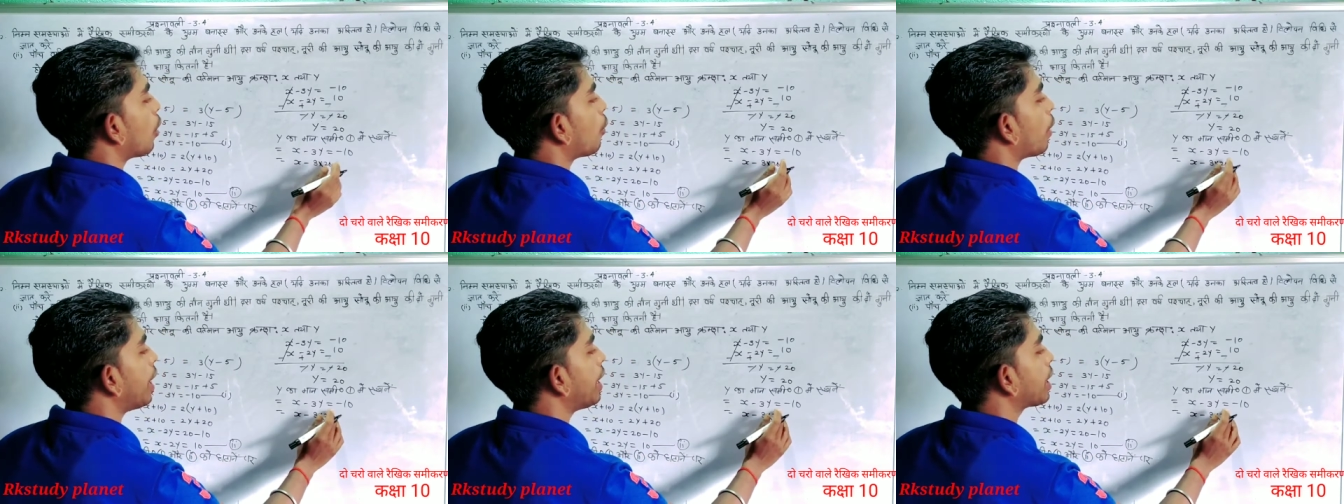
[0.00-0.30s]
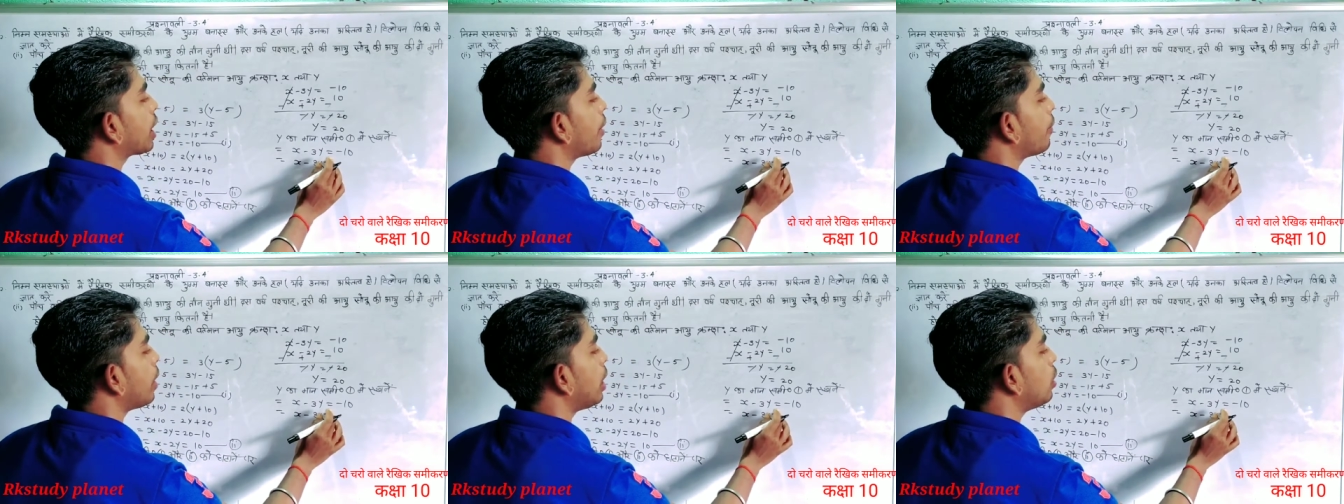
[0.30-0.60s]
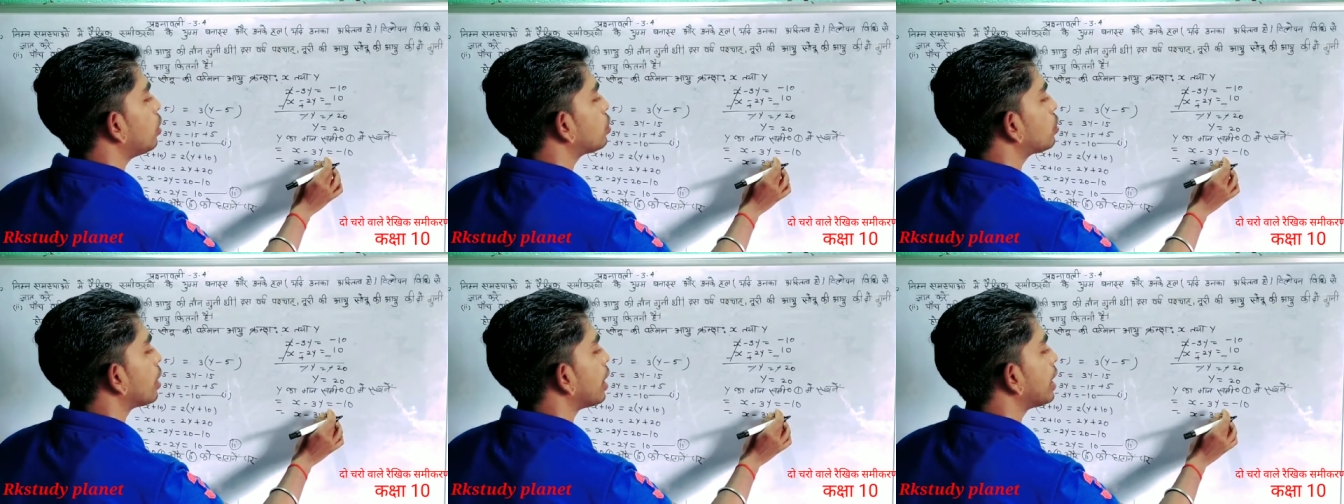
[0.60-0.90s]
वाई का
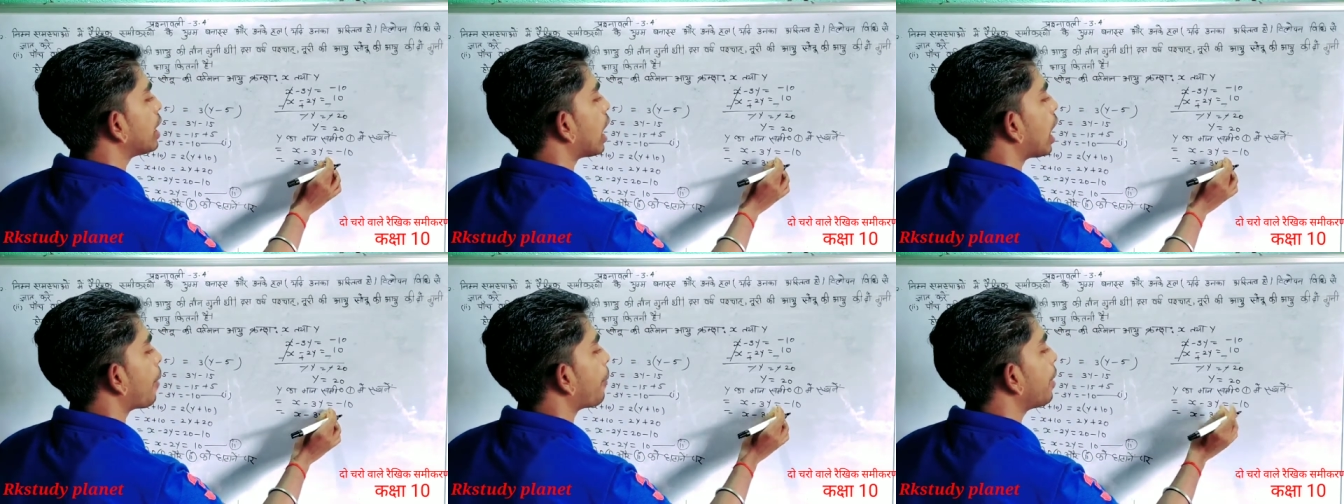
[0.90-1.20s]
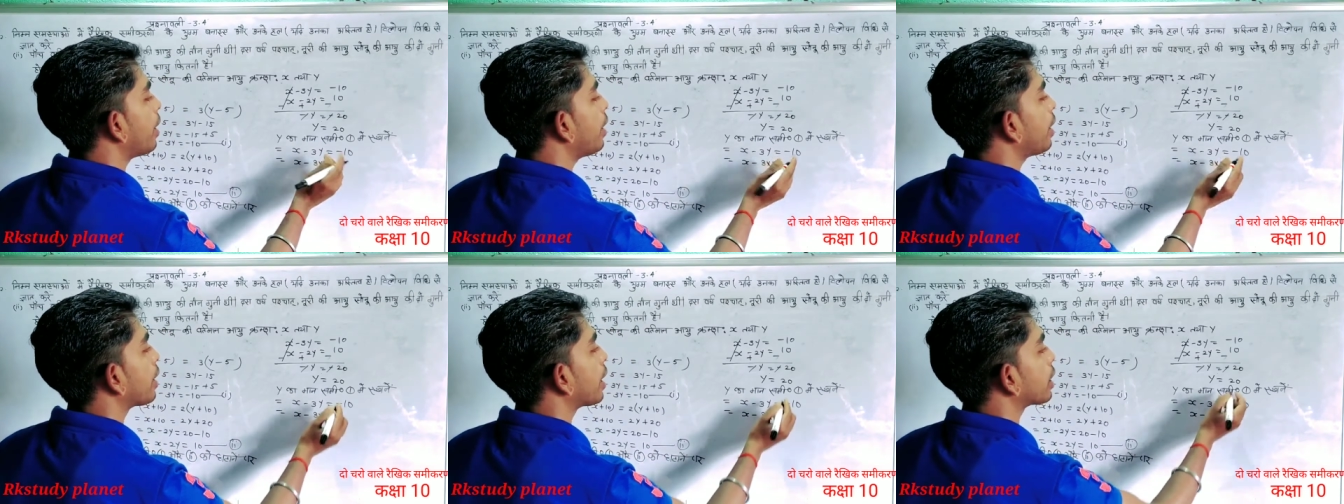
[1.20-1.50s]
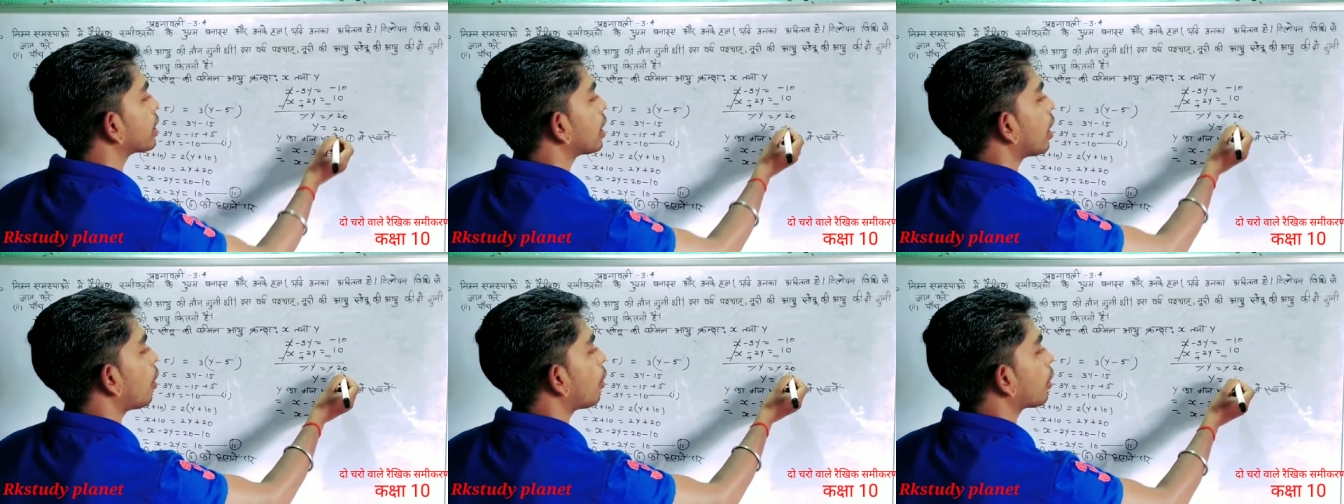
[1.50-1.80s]
वैल्यू जो है यहाँ पे
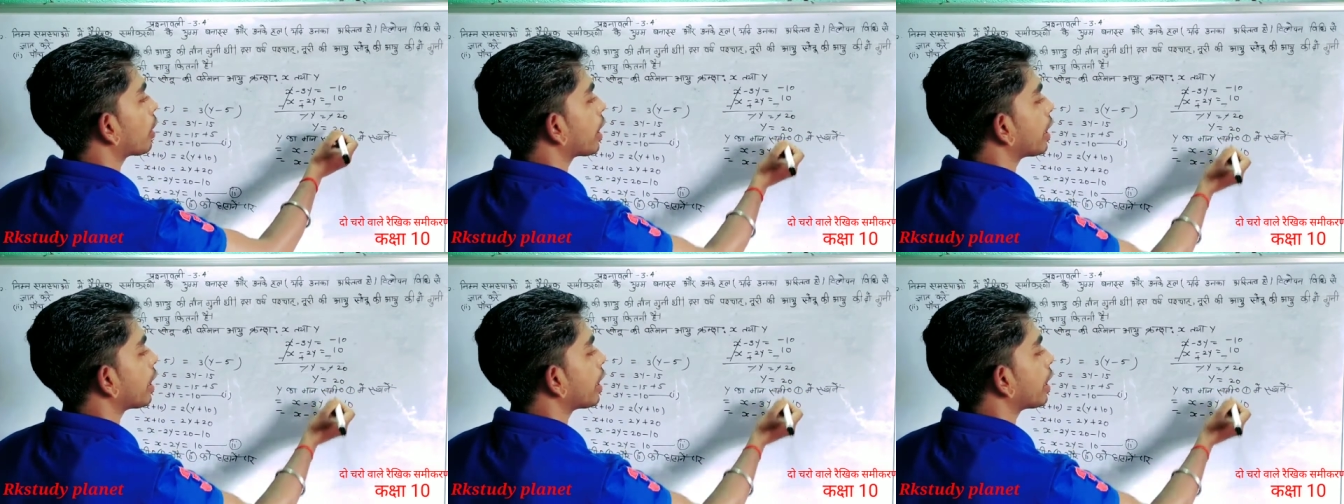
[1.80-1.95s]
कितना